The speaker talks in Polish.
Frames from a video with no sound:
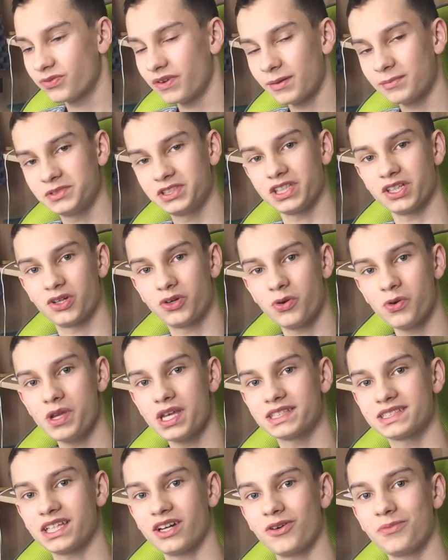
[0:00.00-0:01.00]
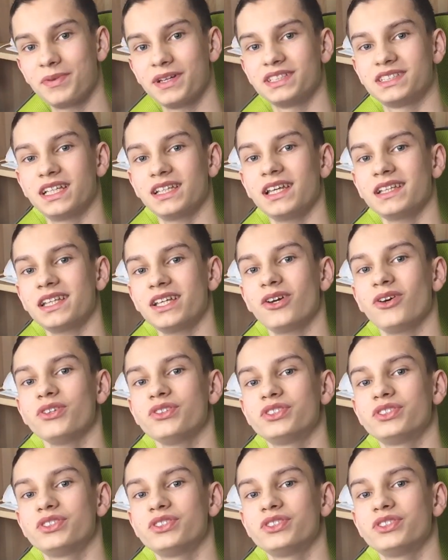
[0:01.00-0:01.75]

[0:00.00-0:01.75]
Wam dziękuję za obejrzenie tego